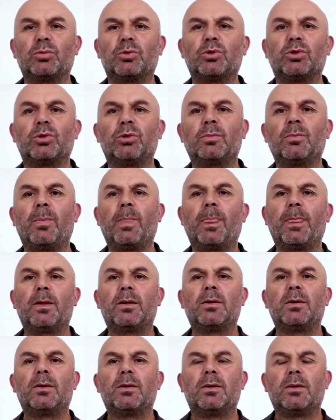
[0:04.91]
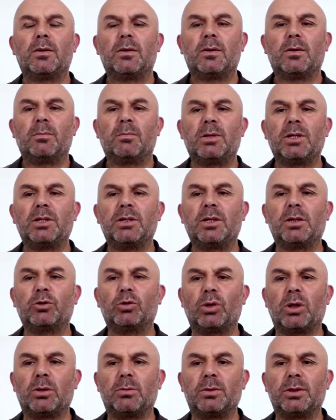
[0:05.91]
Bugün Medine
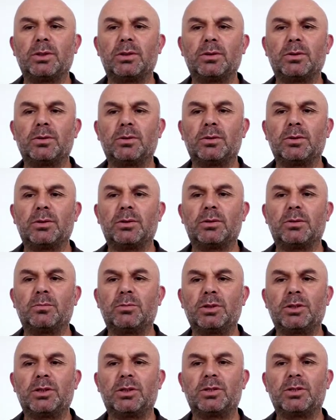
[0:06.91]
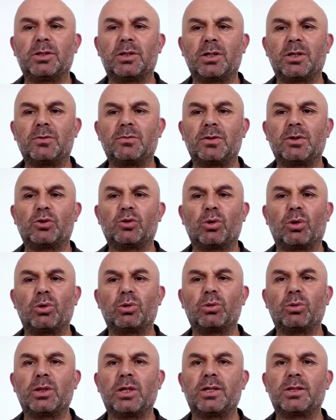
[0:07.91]
dönemini bitireceğiz ve
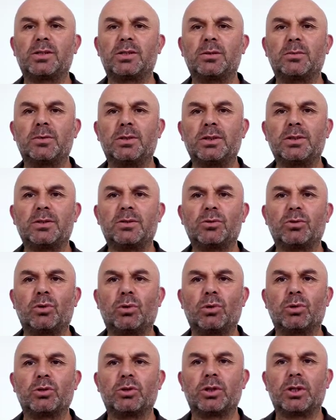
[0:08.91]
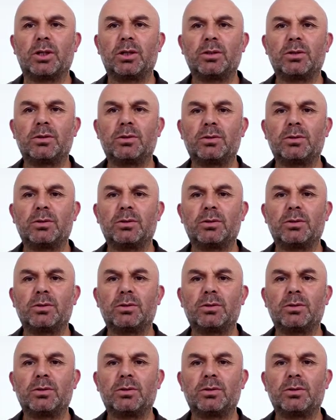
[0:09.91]
son dersimiz olacak.